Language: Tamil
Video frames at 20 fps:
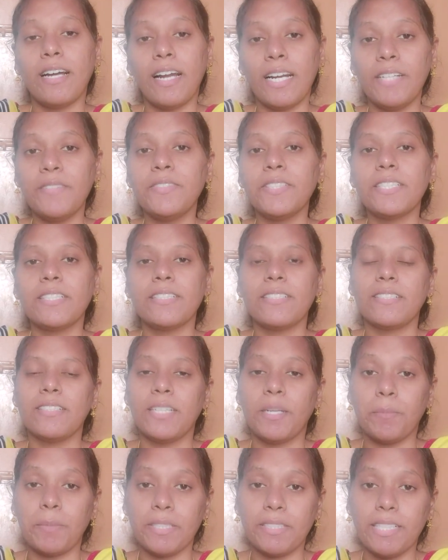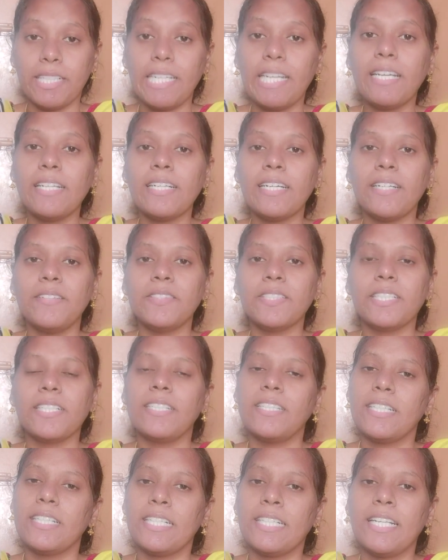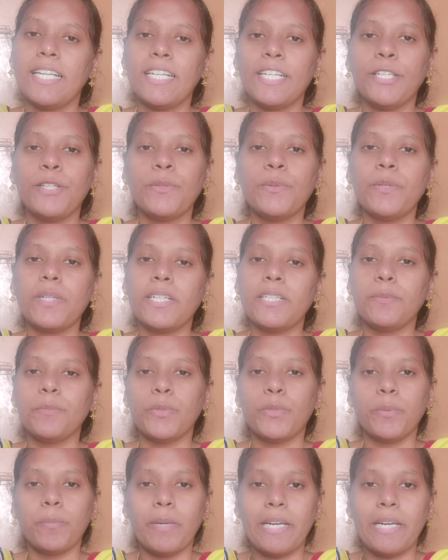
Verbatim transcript: அளவுக்கு நமக்கு தெரியாத அளவுக்கு இதில் இன்னும் ரெண்டு மூணு